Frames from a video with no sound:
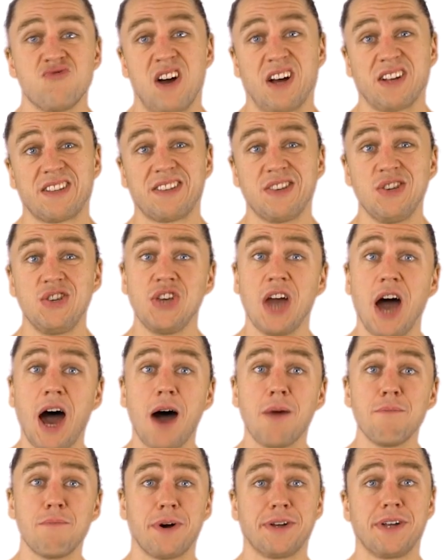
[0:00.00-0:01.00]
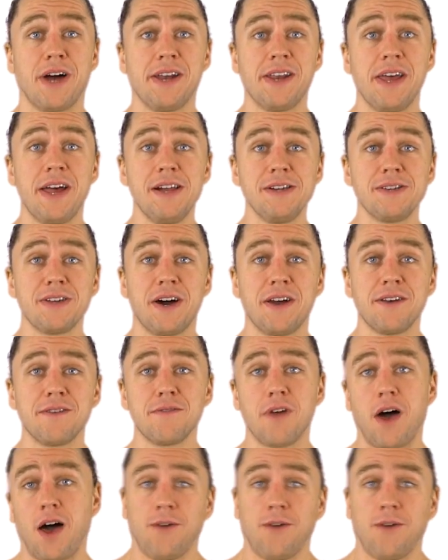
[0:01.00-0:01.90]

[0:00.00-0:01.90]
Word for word: nach zig Jahren bei deinen Eltern